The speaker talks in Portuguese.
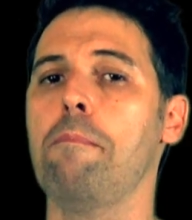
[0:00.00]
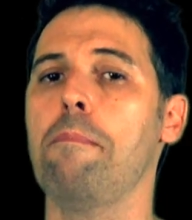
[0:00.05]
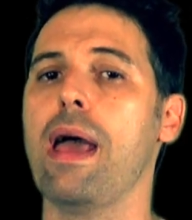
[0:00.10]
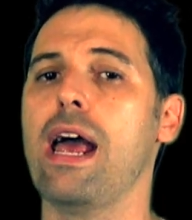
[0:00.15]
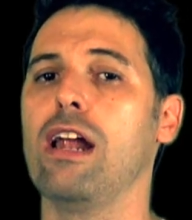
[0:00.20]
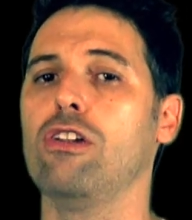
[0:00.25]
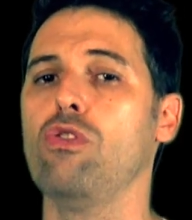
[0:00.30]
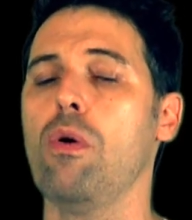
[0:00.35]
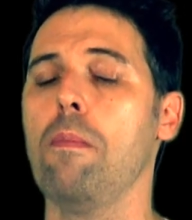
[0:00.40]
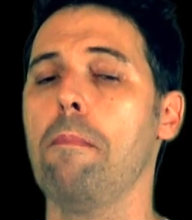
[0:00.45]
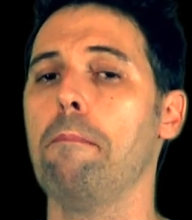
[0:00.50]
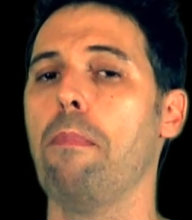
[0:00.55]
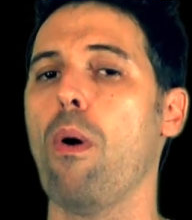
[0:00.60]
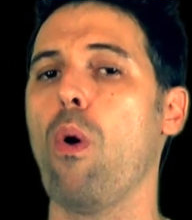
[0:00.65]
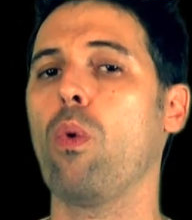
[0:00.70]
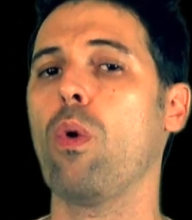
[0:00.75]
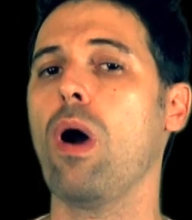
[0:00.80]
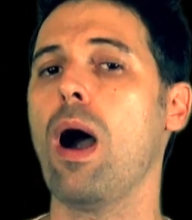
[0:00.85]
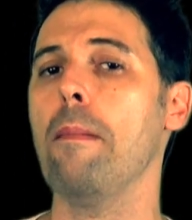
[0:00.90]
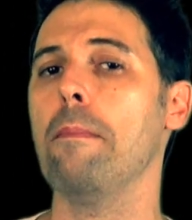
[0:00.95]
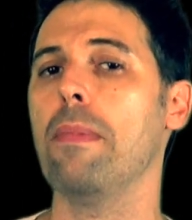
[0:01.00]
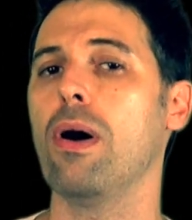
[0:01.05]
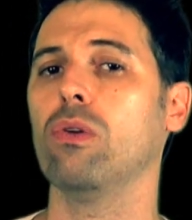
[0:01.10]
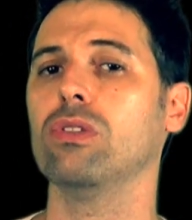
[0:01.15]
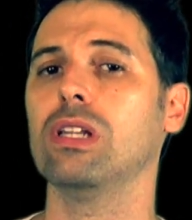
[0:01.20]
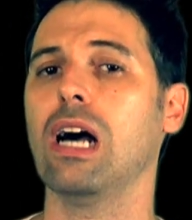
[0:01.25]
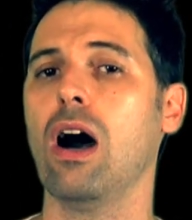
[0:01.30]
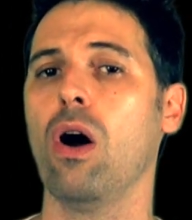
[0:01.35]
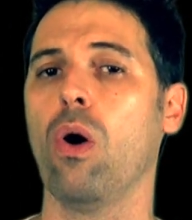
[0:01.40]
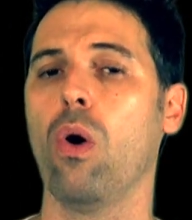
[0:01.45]
perde um pouco a
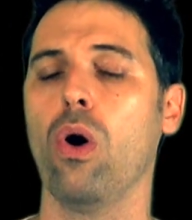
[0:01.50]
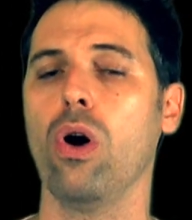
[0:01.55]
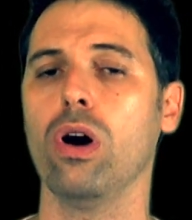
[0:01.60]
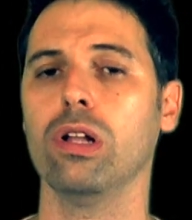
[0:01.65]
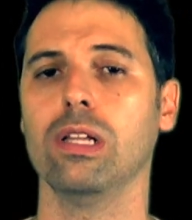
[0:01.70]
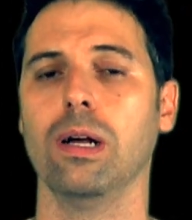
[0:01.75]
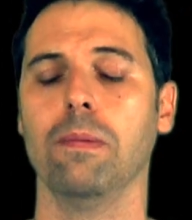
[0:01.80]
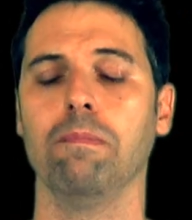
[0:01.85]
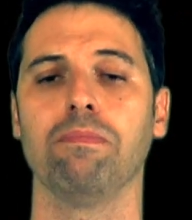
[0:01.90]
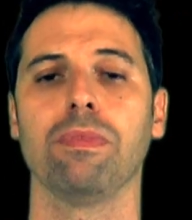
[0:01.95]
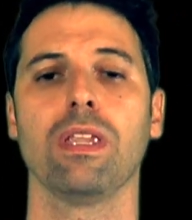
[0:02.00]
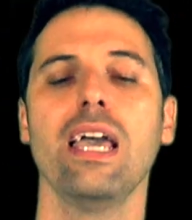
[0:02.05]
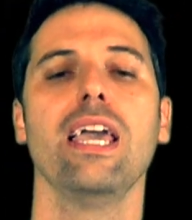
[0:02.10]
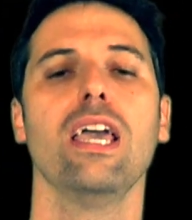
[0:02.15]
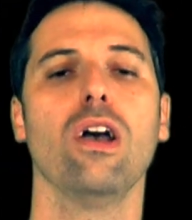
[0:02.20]
mão da roda.